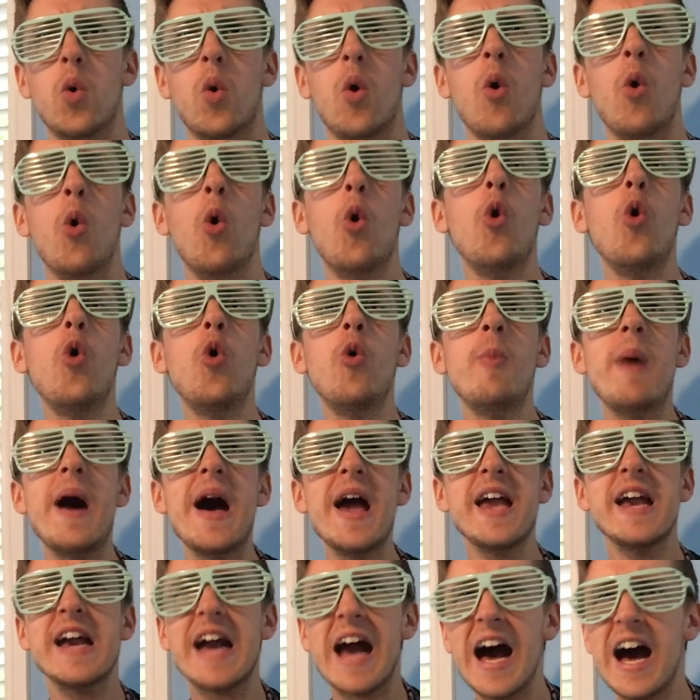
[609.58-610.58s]

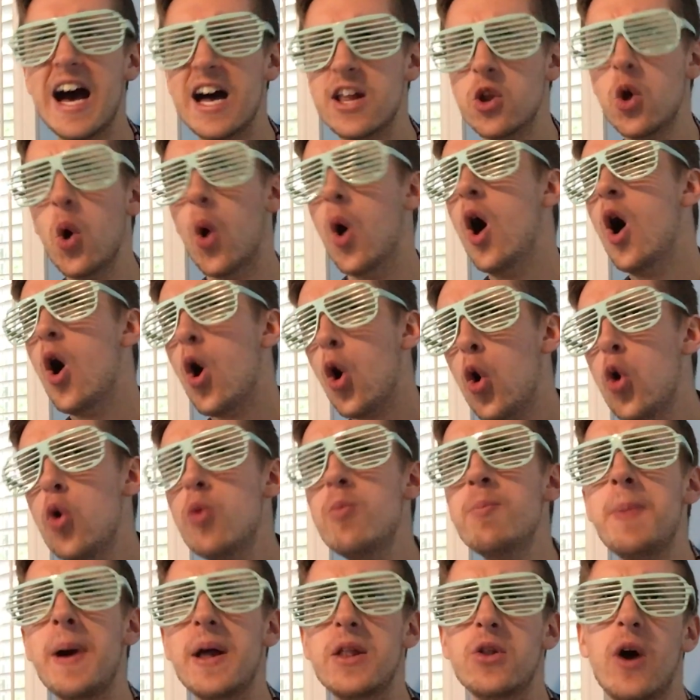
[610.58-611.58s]
オーマイガーの
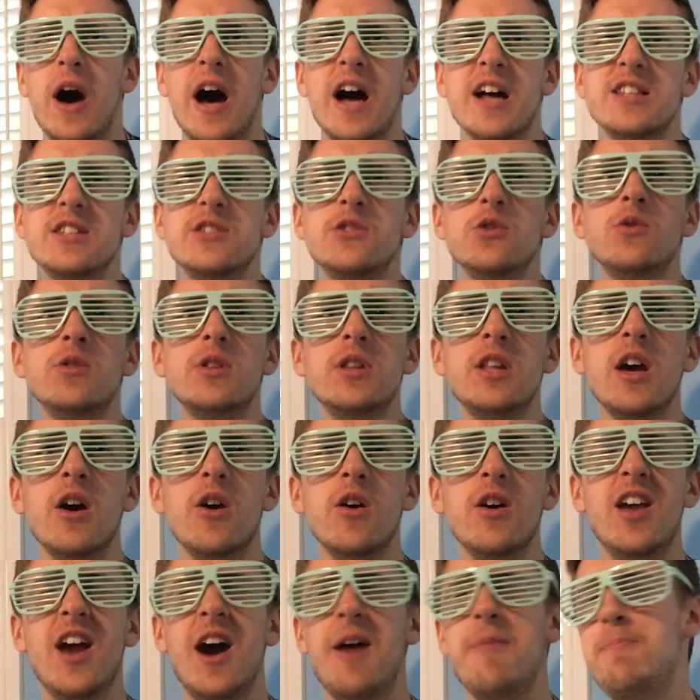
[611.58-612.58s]
本場の発音だよ。
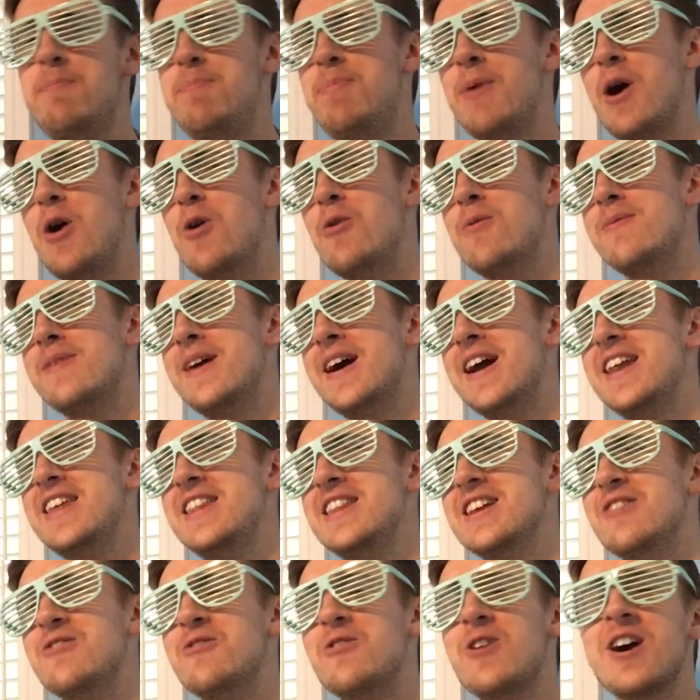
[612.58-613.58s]
やっぱお前
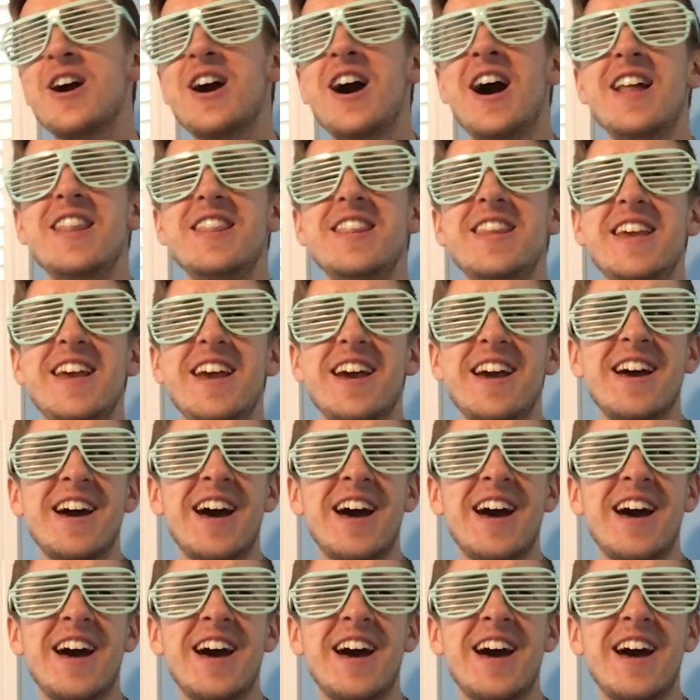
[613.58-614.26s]
には分かんねえ